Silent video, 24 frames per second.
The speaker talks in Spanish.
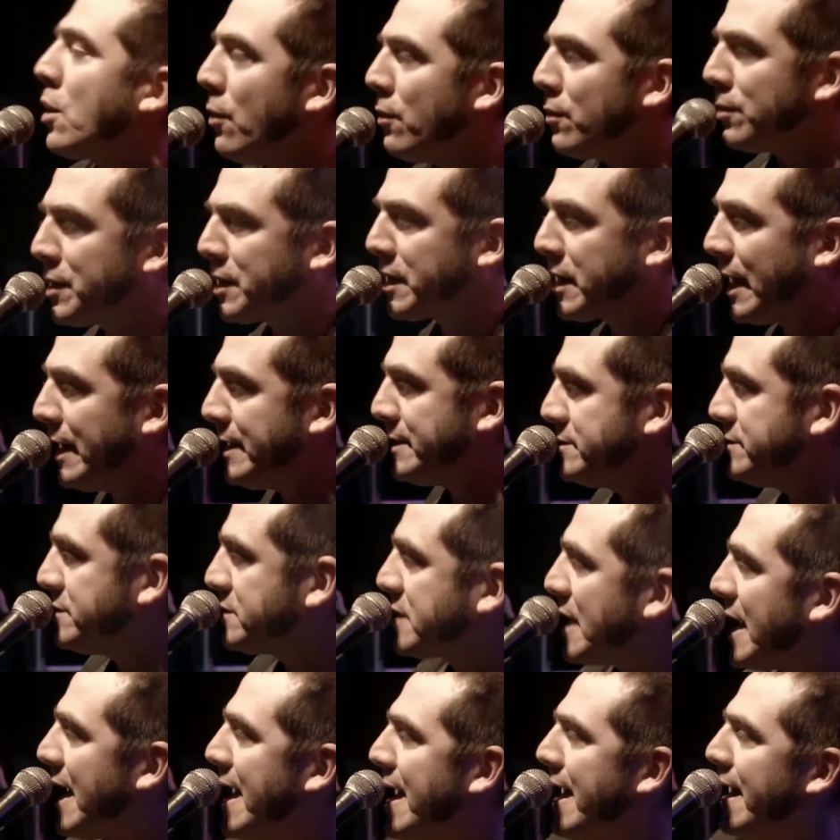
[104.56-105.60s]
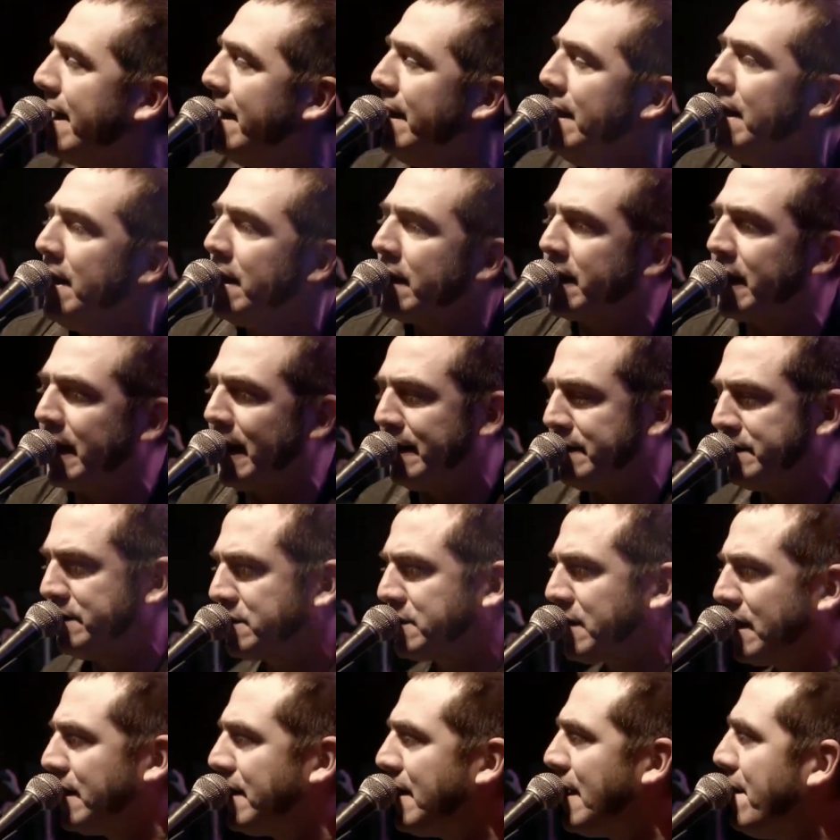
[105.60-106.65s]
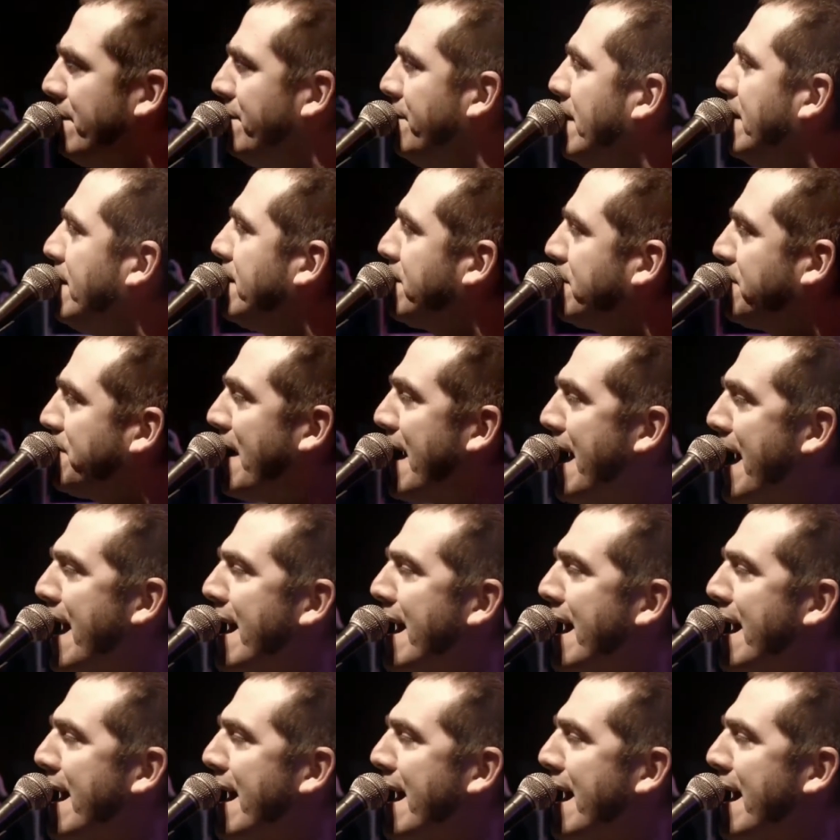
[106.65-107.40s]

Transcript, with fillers: de los canales culturales y naciera como festival independiente.